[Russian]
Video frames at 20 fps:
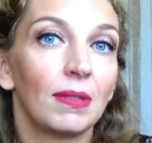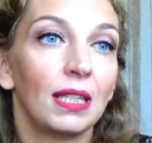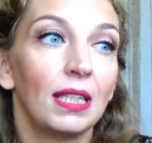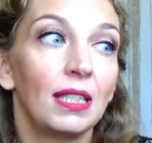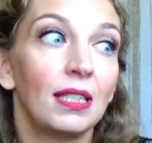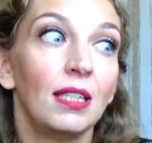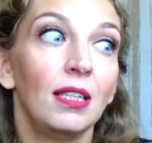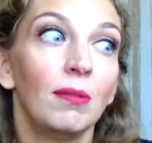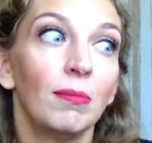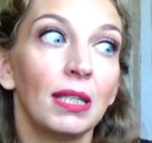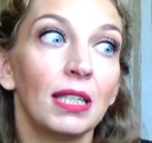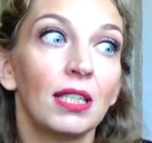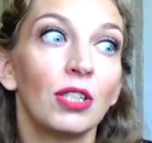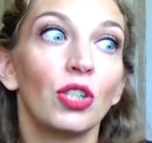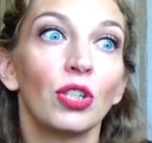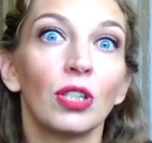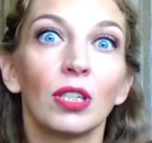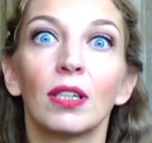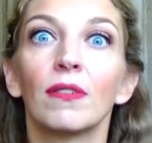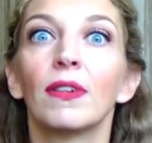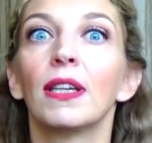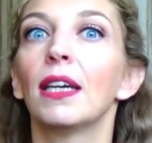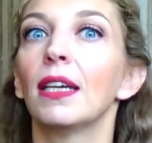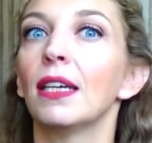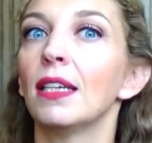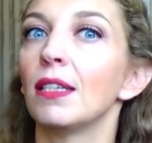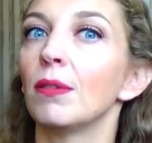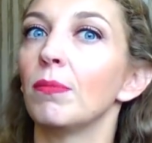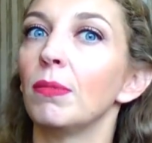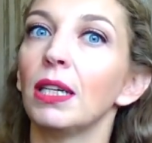И заниматься, честно говоря,
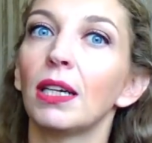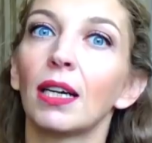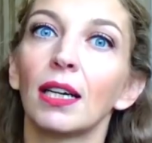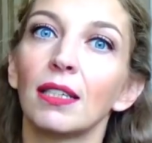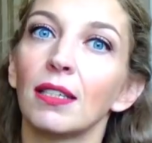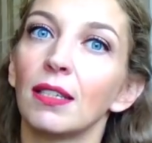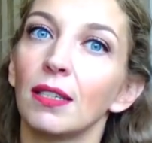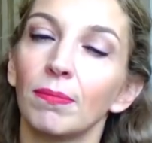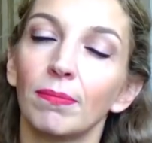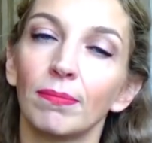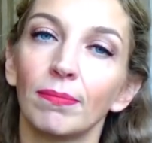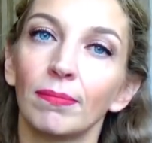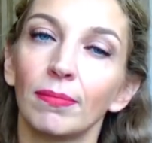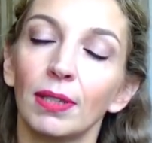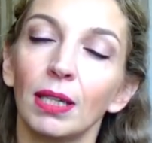этим не хотим.